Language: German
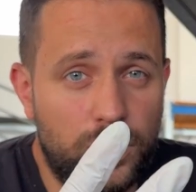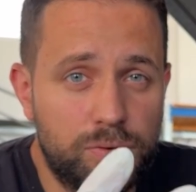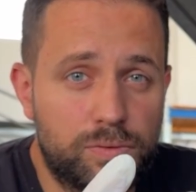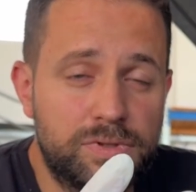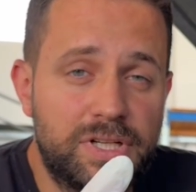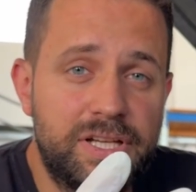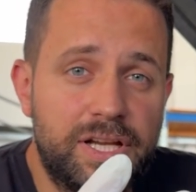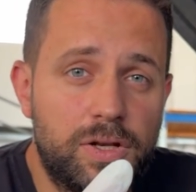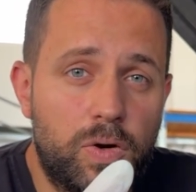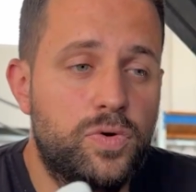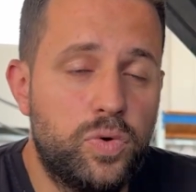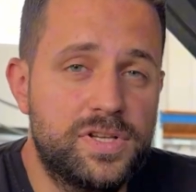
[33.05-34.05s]
unrunder
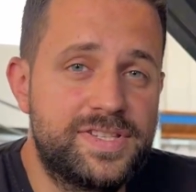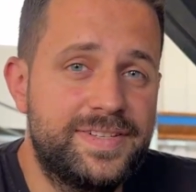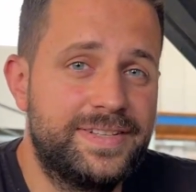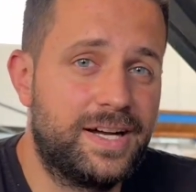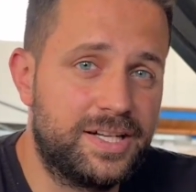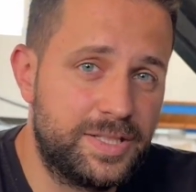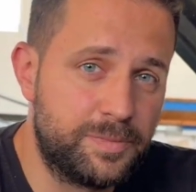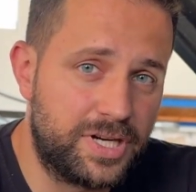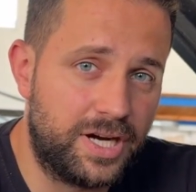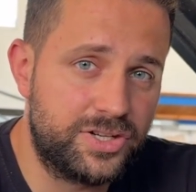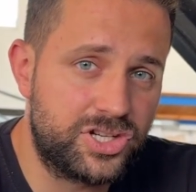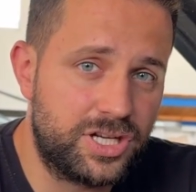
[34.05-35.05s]
Leerlauf kurz nach dem
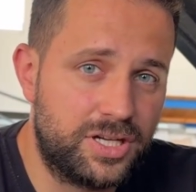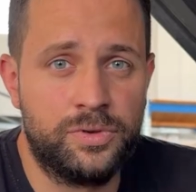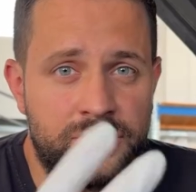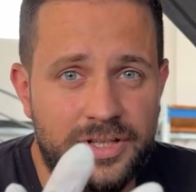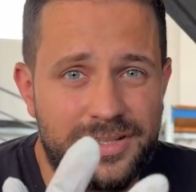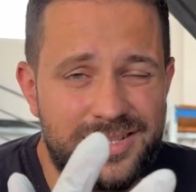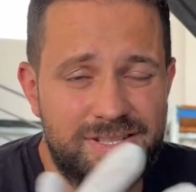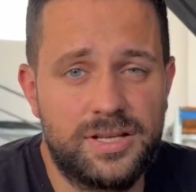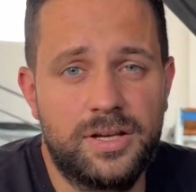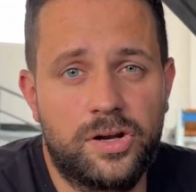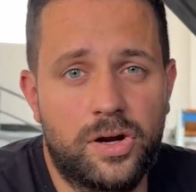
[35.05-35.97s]
Kaltstart und drittens